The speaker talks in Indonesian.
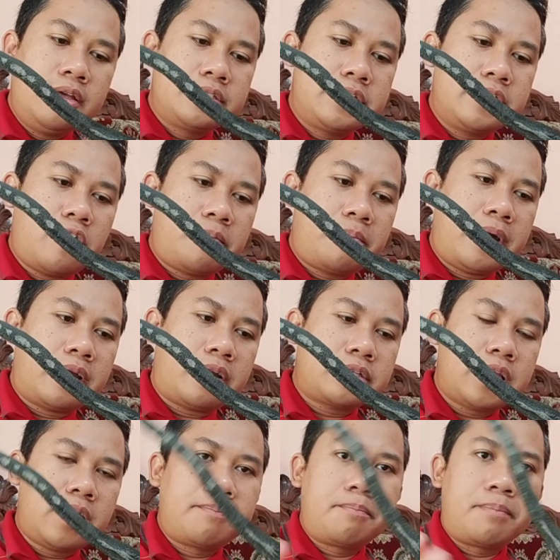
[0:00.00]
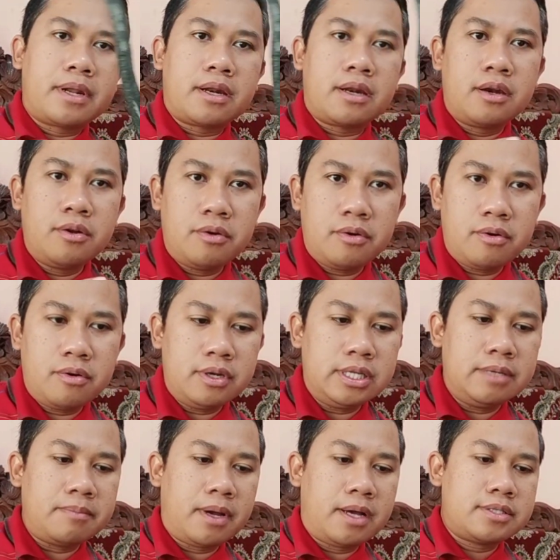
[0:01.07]
Singobarungnya berluk 5
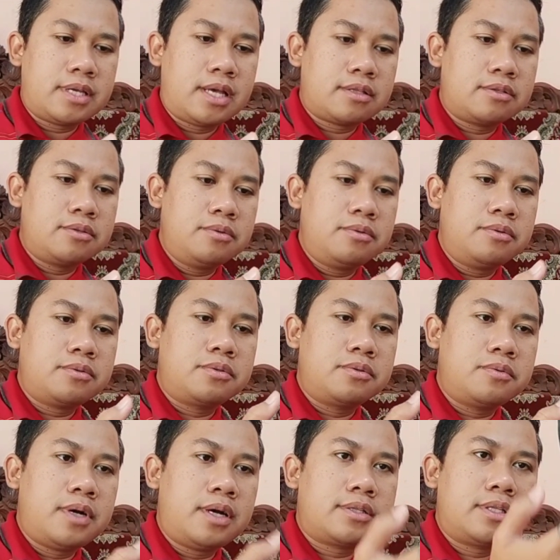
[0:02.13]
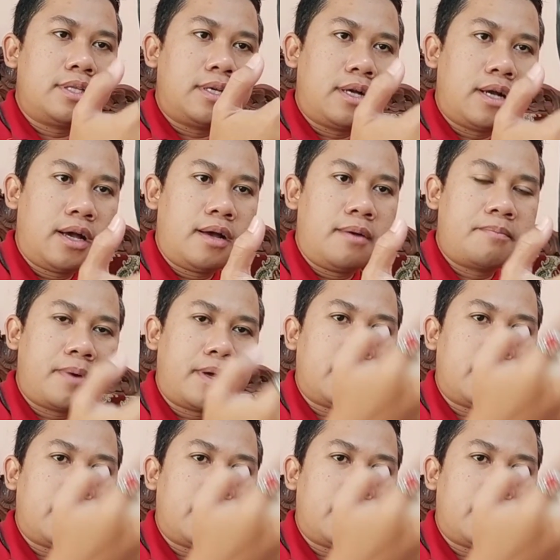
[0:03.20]
1 2 3 4 5